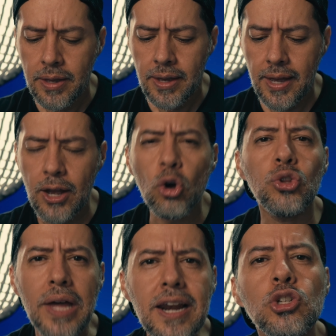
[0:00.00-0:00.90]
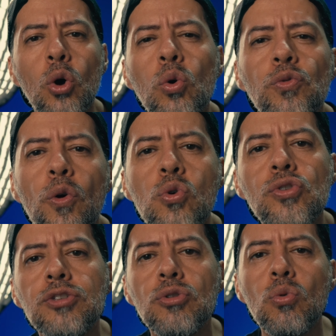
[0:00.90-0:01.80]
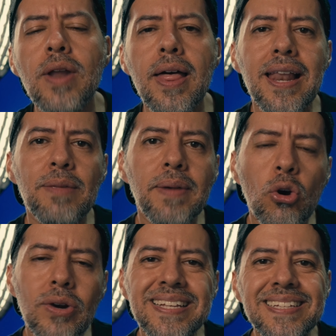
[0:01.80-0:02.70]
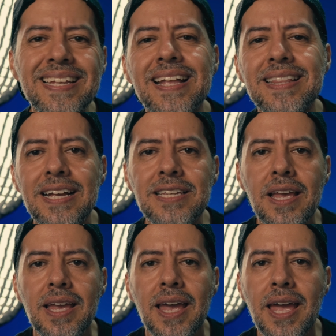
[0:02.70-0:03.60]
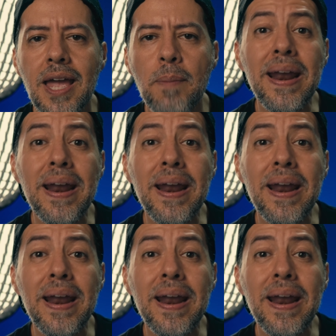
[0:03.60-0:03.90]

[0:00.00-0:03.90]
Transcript: eh, contarles que Ocus Focus es una de las mejores tiendas eh,